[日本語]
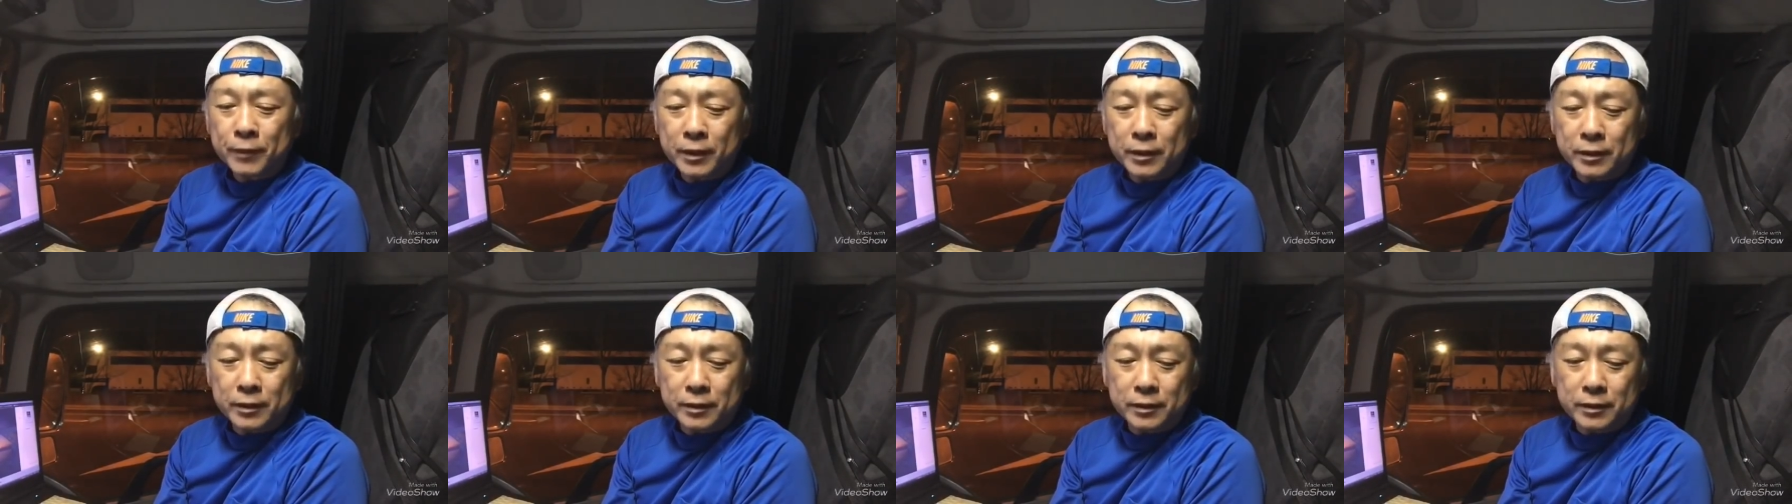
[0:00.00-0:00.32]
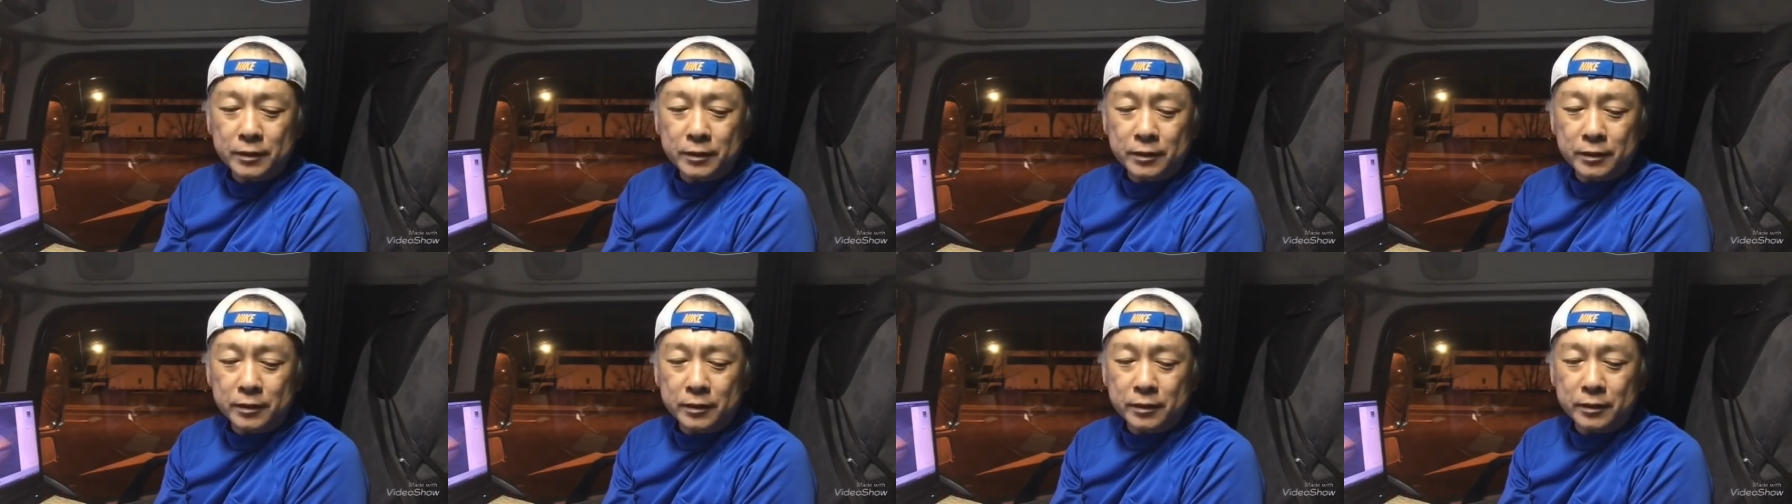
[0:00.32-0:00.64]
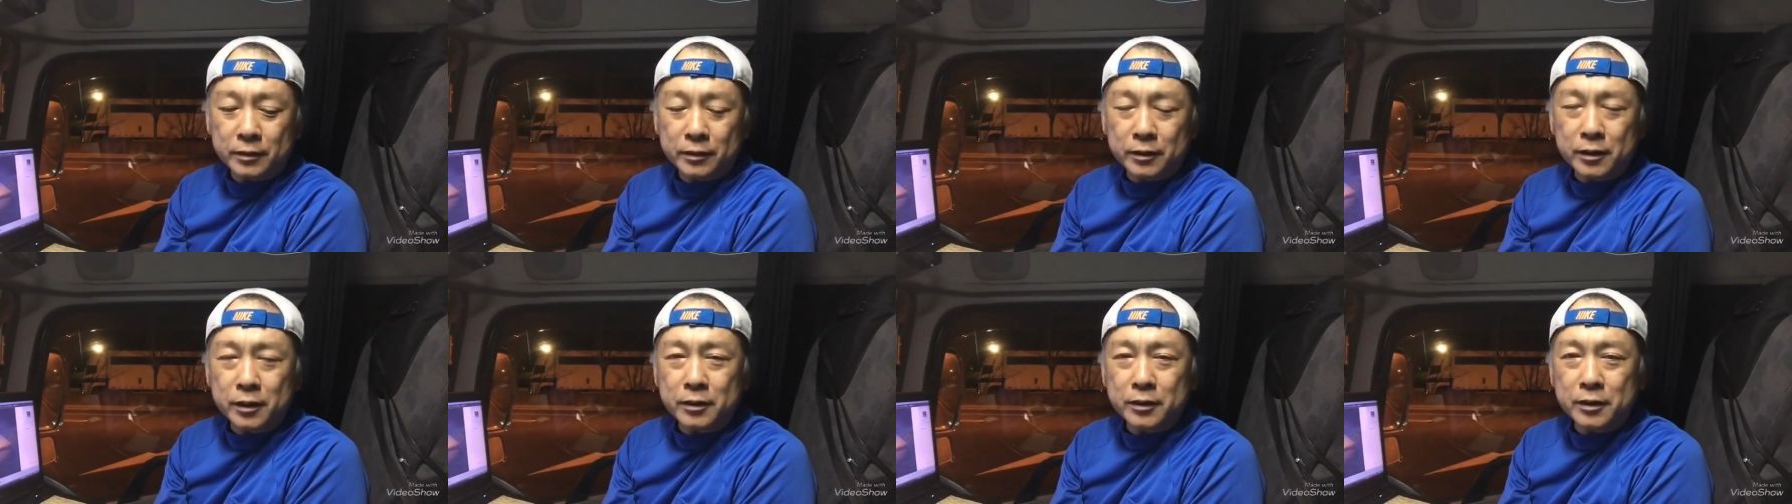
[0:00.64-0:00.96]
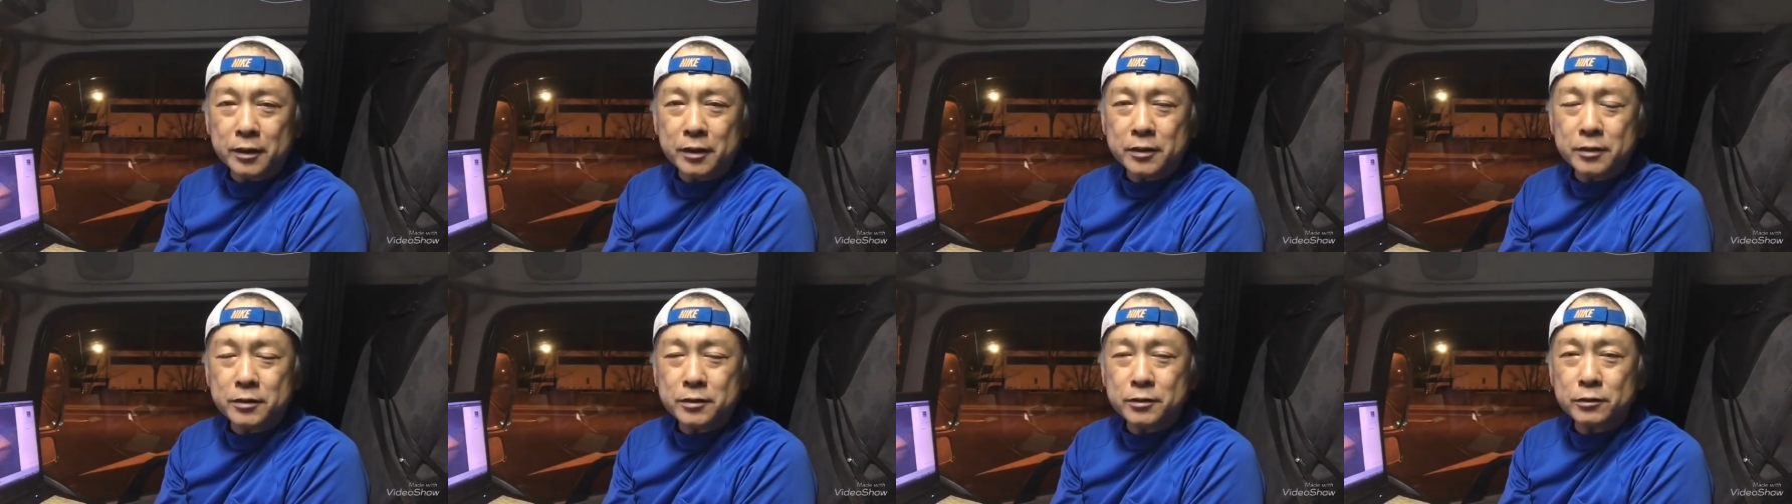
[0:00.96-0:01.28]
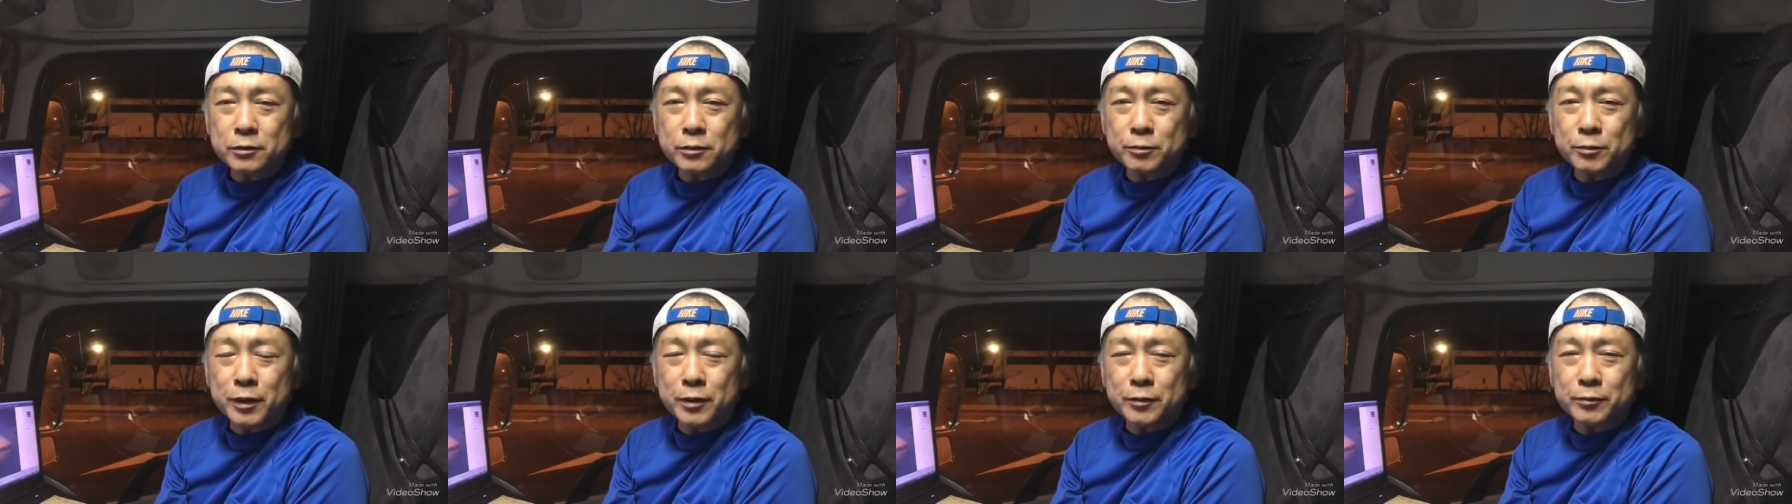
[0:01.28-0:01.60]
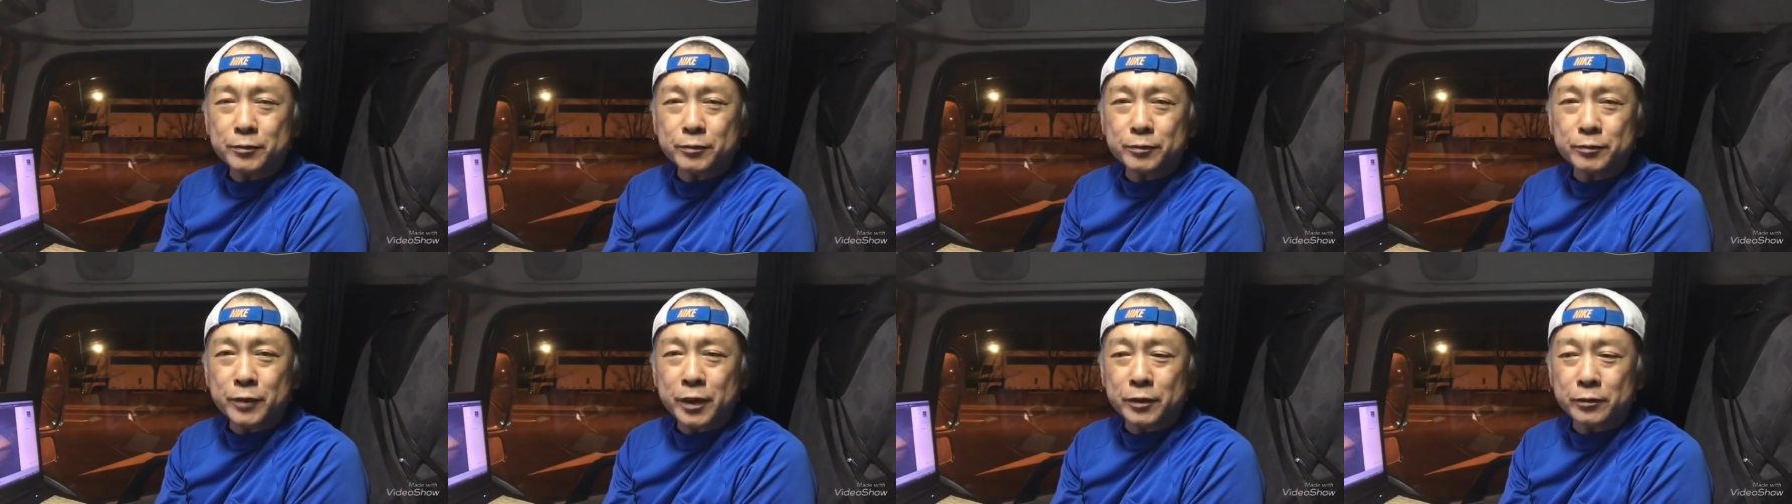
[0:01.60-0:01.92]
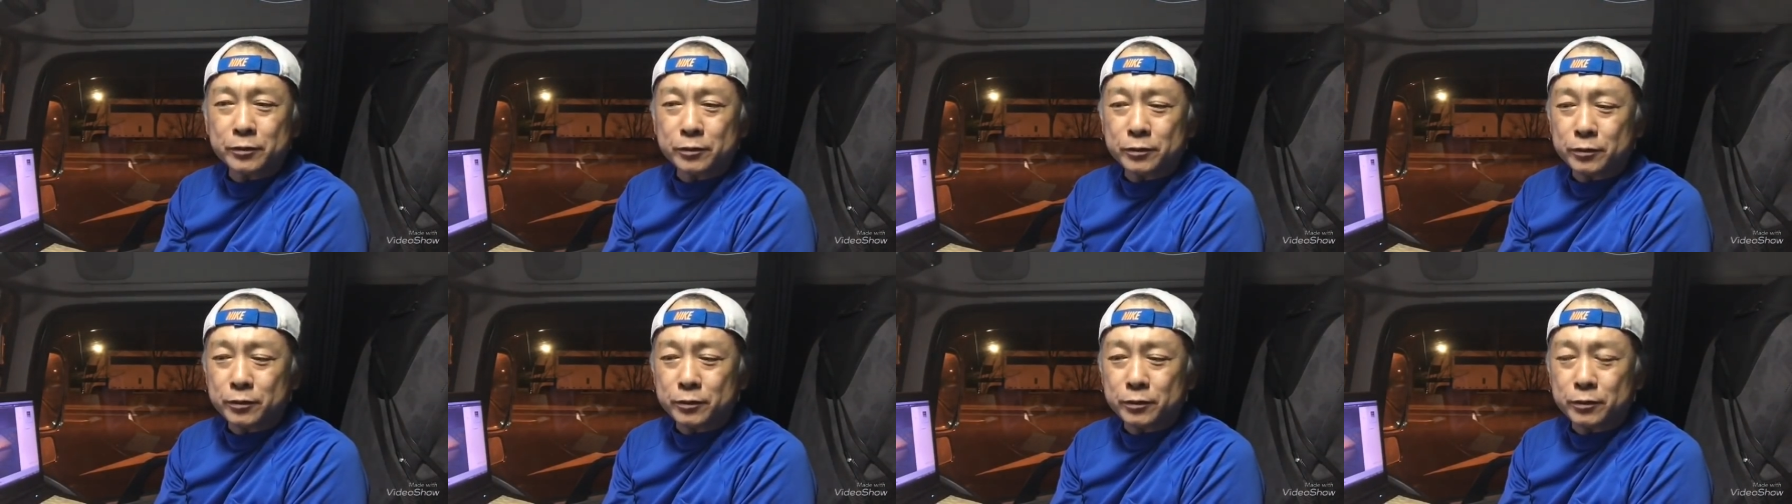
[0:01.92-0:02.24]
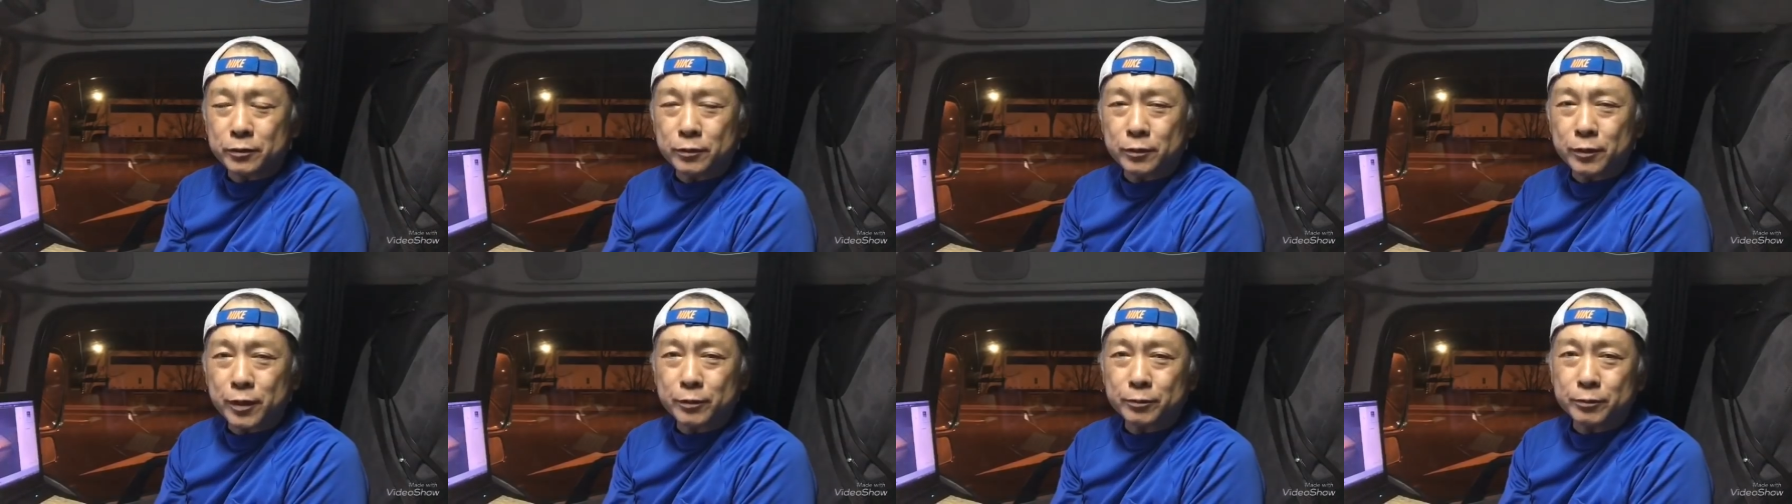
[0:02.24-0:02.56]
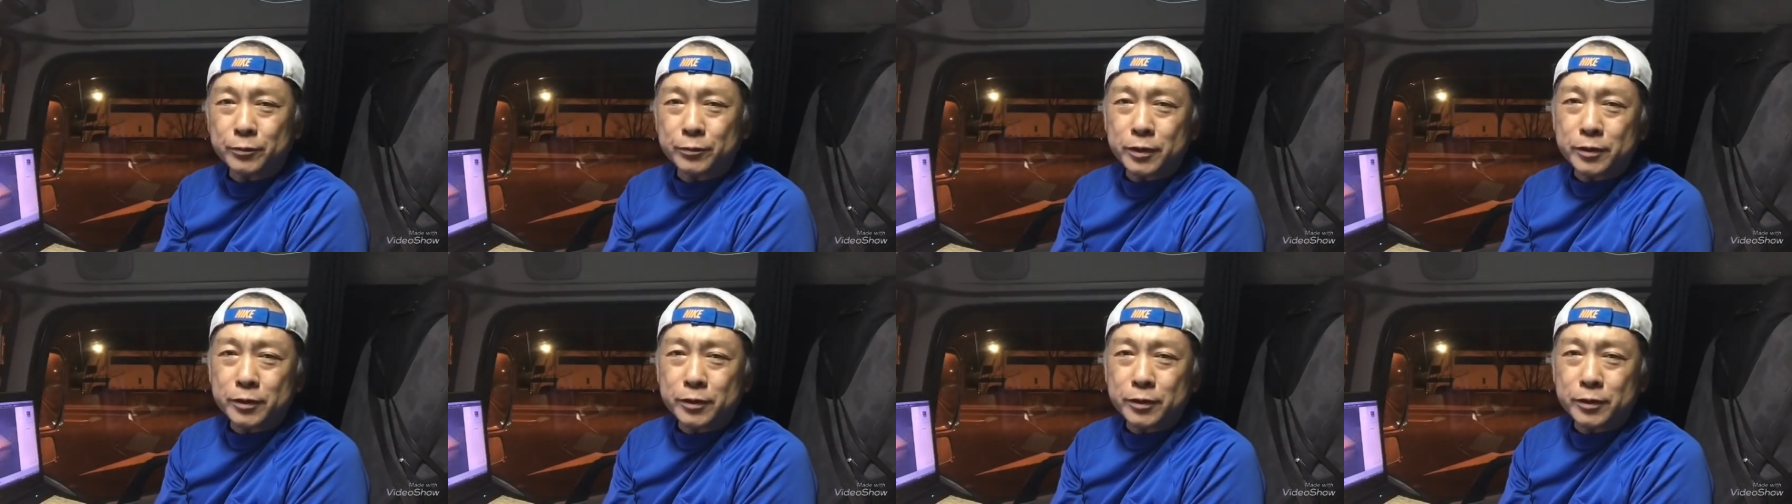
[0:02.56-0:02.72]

えー、で、現状、まあ、あの、